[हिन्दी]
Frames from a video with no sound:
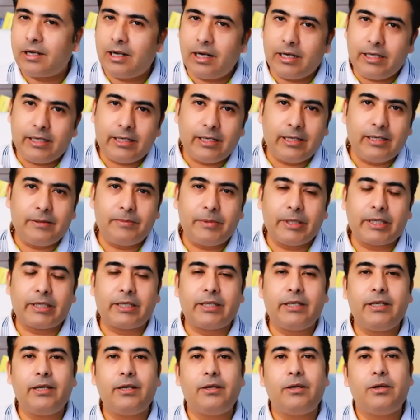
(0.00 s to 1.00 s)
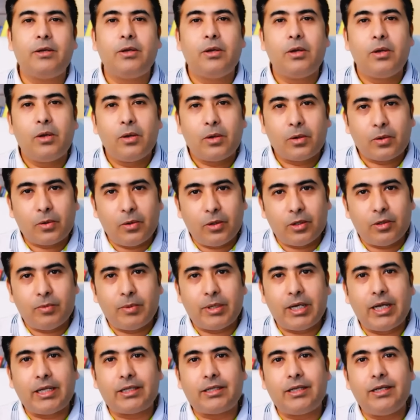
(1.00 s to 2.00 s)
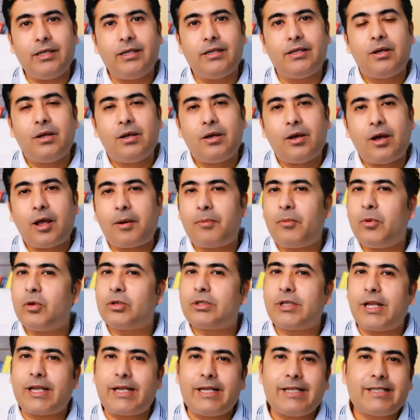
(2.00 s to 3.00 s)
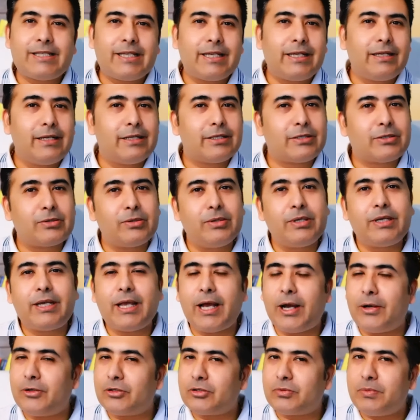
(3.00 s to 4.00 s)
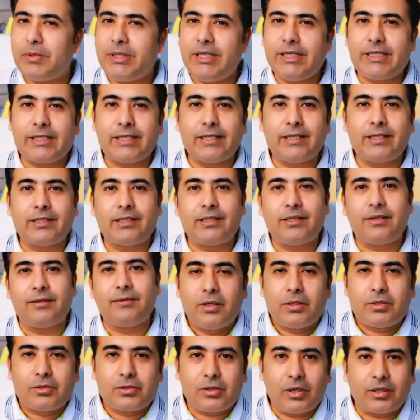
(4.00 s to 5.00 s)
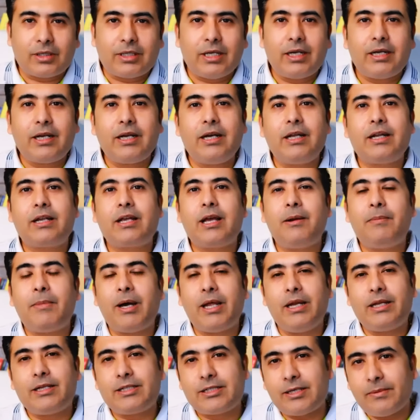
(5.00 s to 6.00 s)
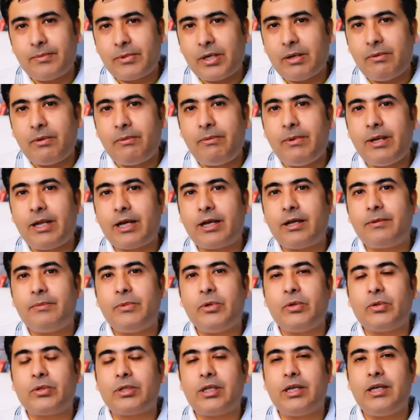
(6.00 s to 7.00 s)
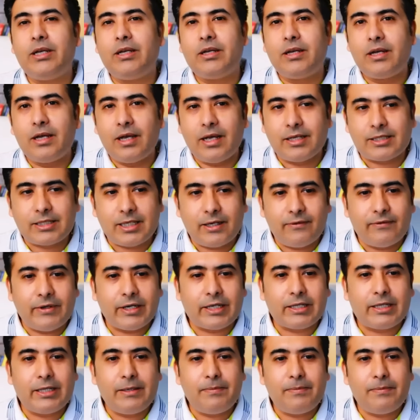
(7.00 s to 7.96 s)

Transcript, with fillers: खड़ी करनी पड़ती है खुद बनाता है और मोस्ट लाइकली सिंगल स्टोरी के हाउस में नीचे रहता है चौथा घर का मालिक जब कभी भी लगन में होता है ऐसा व्यक्ति